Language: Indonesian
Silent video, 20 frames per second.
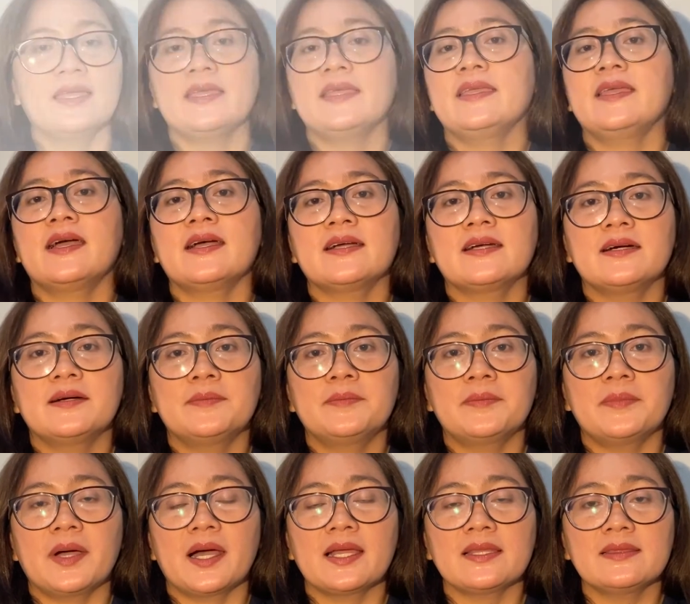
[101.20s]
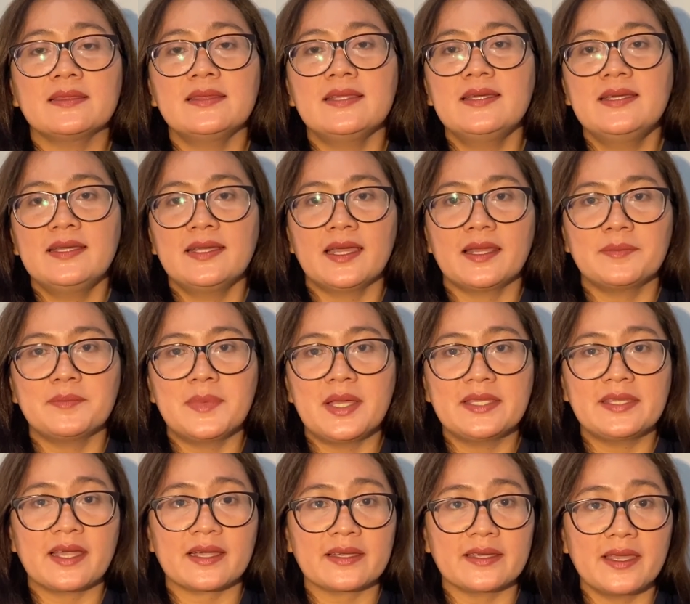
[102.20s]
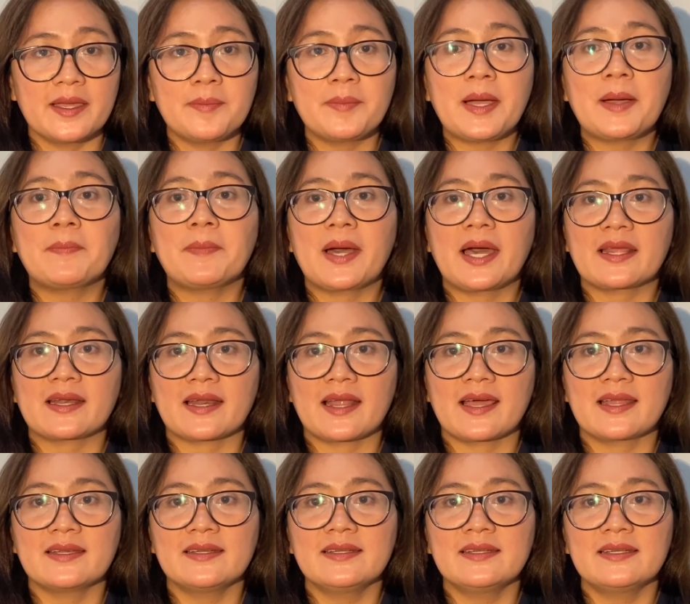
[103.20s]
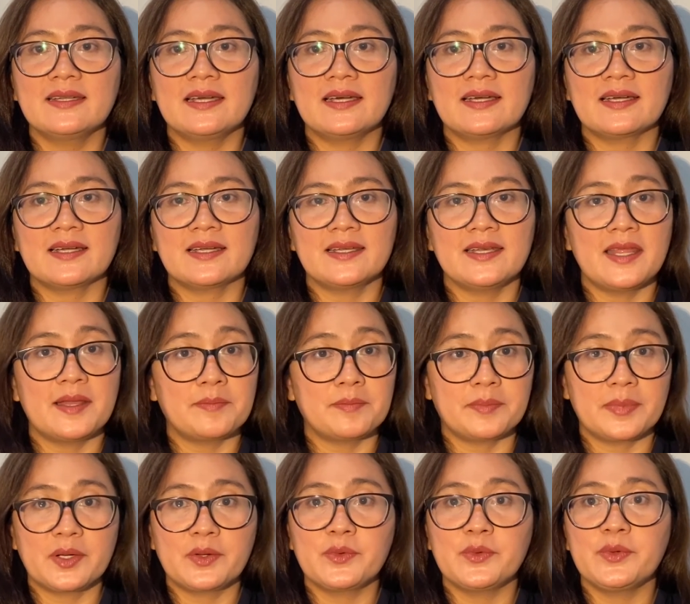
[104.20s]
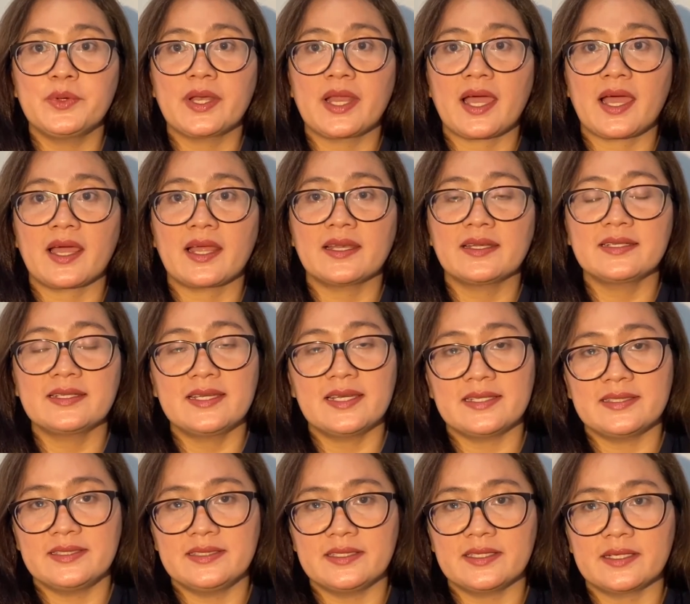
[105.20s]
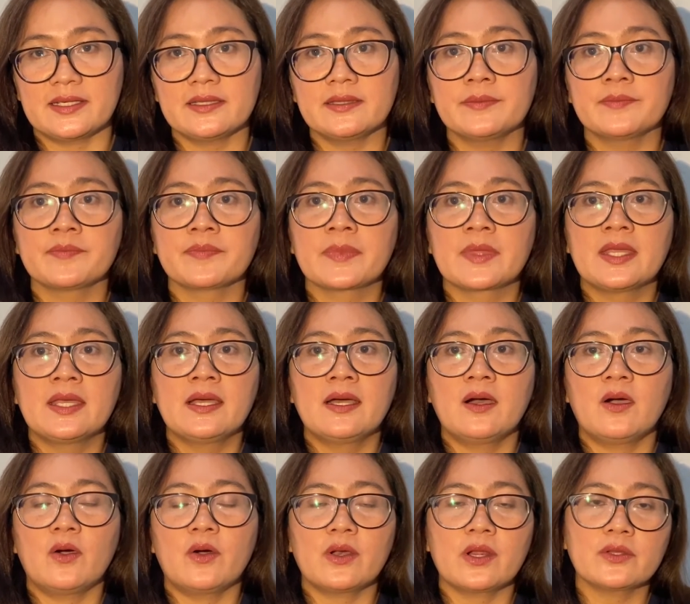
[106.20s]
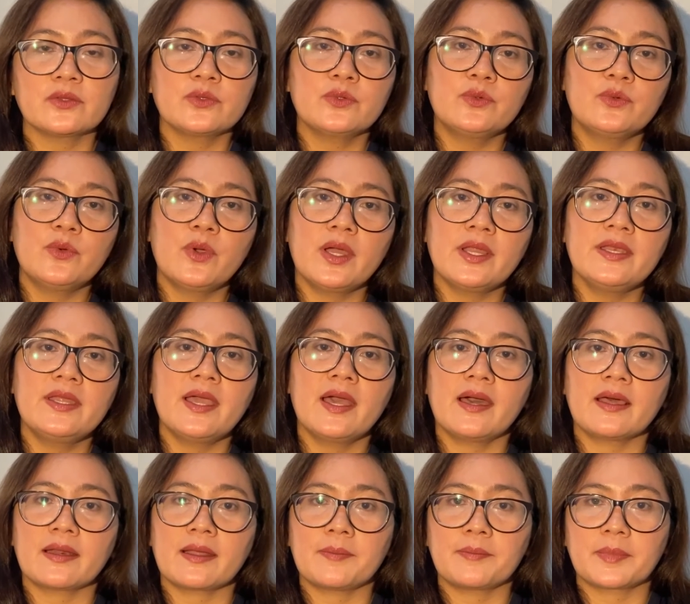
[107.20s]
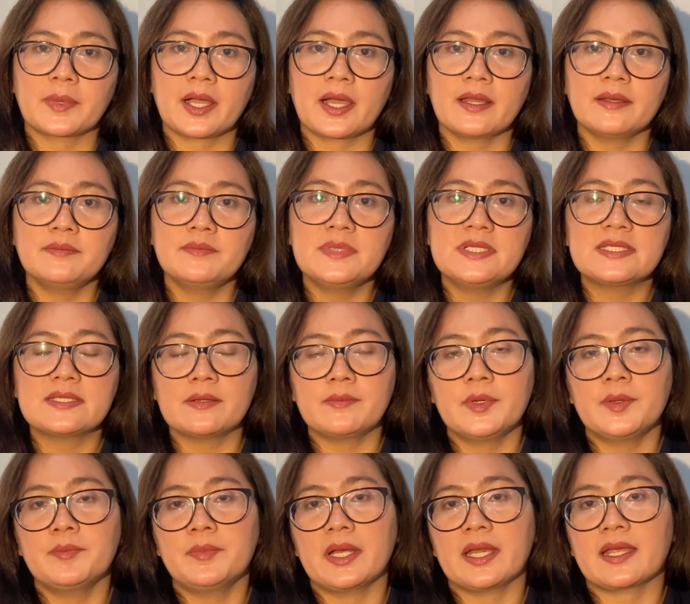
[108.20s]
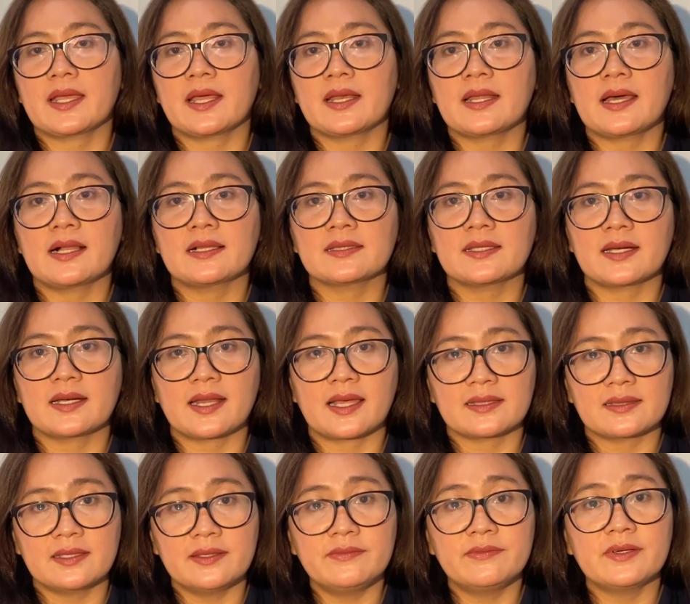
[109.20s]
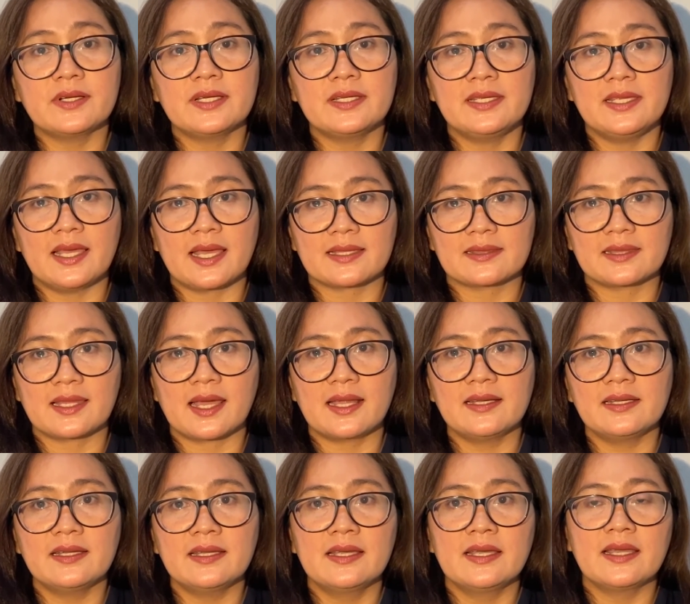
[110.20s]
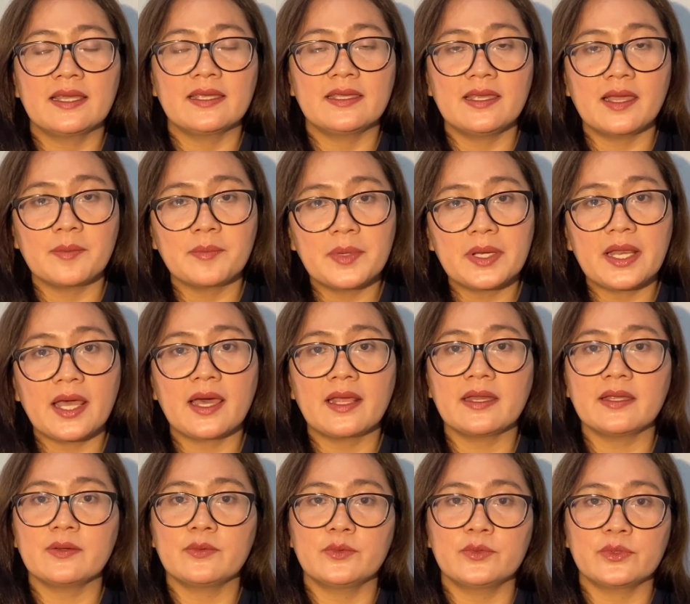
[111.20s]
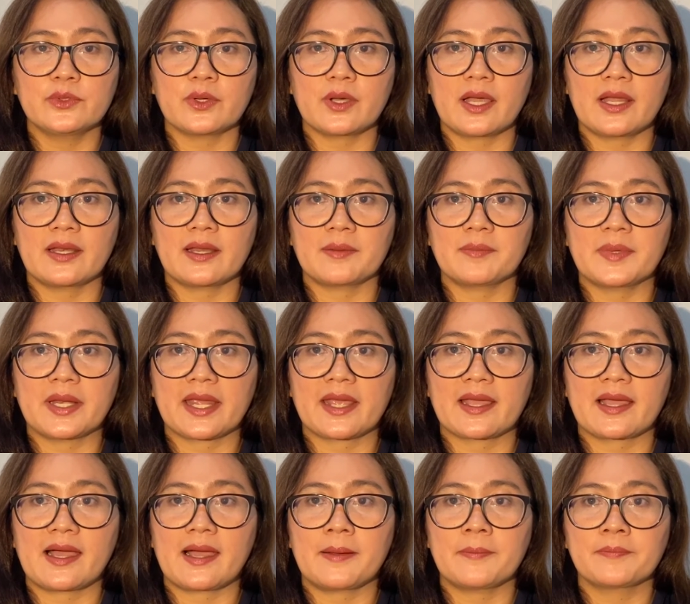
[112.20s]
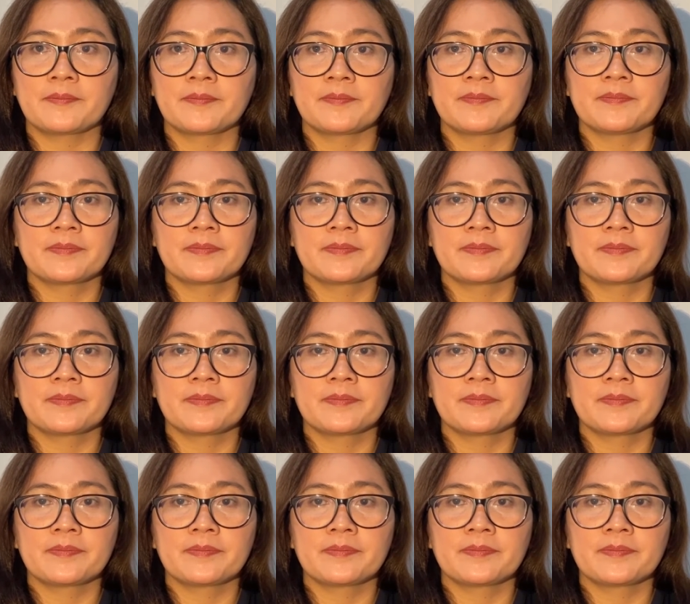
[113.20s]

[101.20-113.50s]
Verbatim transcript: Yang keempat, dengan banyaknya paparan uh, dan penggunaan gadget, orang tua diharapkan bisa memberikan alternatif kegiatan yang menarik untuk anak mereka.